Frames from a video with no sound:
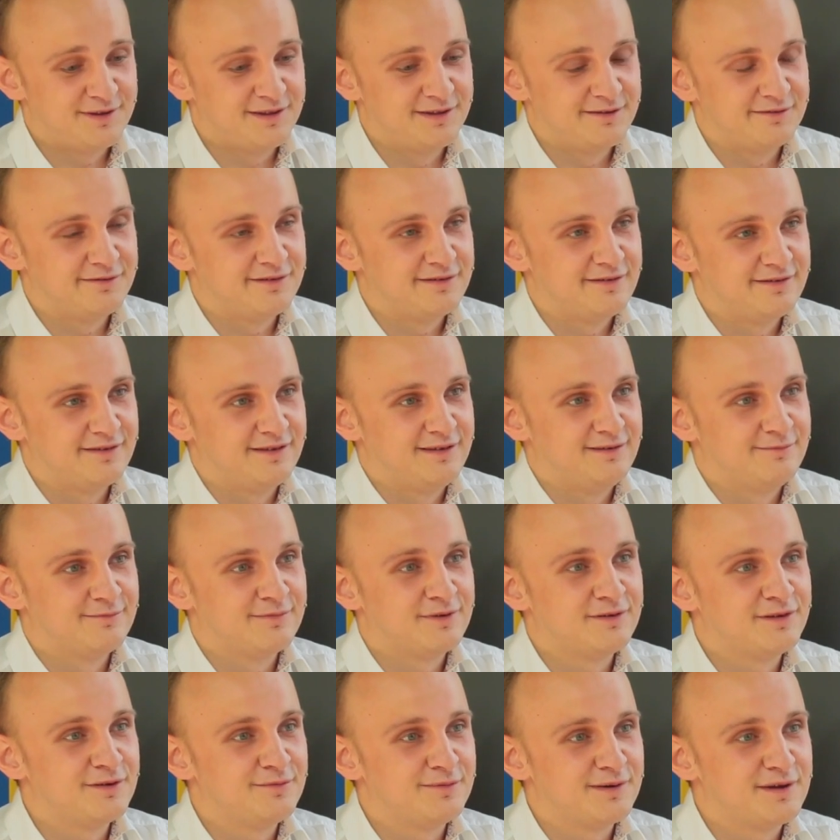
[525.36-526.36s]
przede wszystkim,
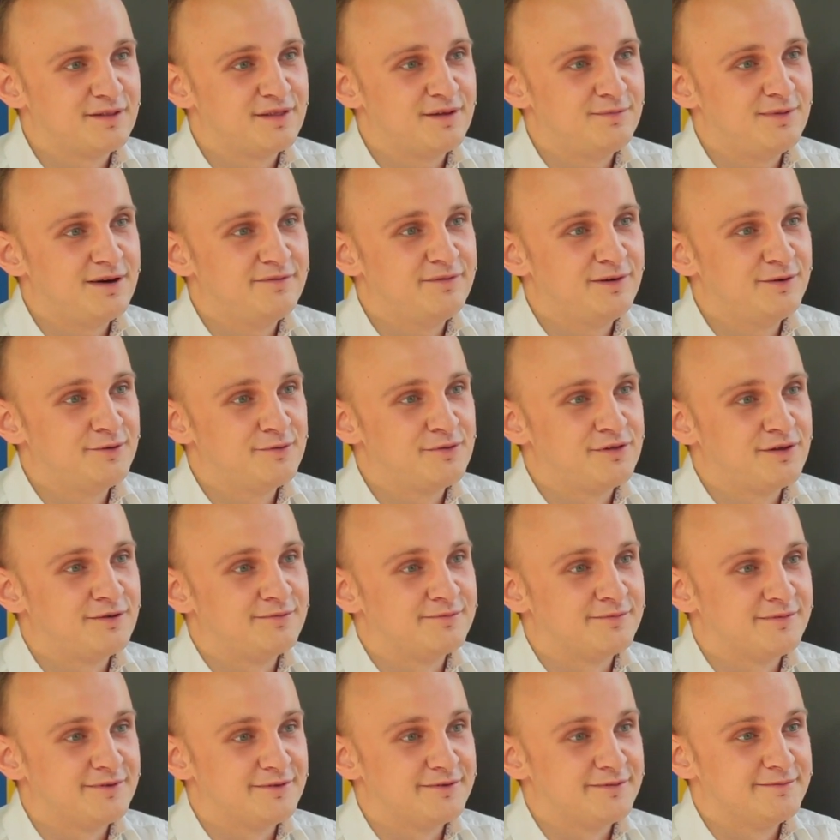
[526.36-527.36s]
no i dobrej I zabawy dobrej ludziom.
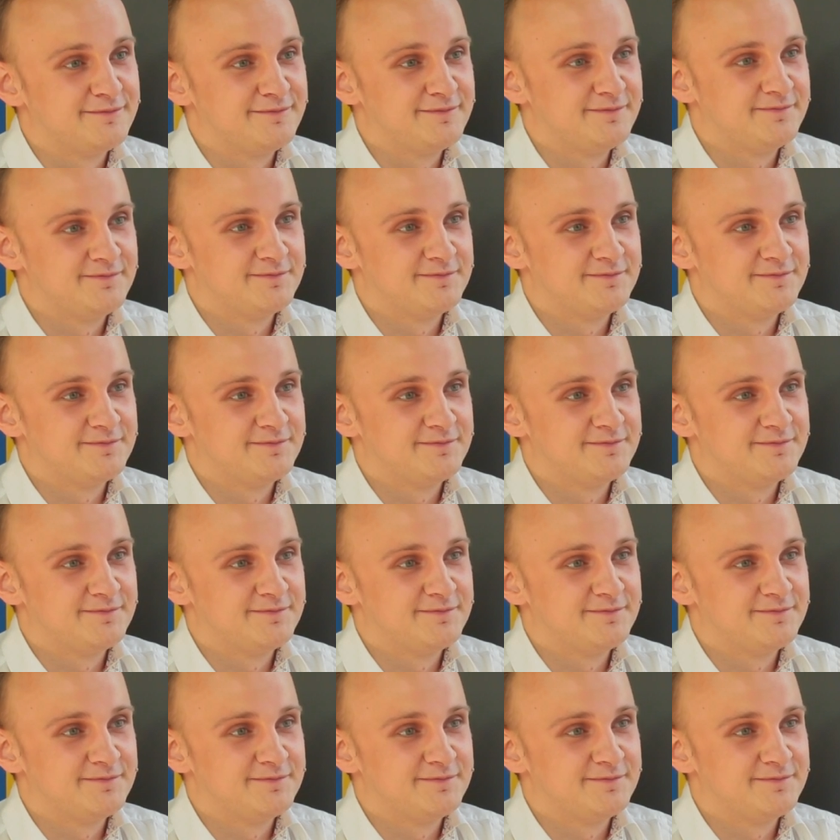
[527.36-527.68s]
Zabawy, no. Dobrej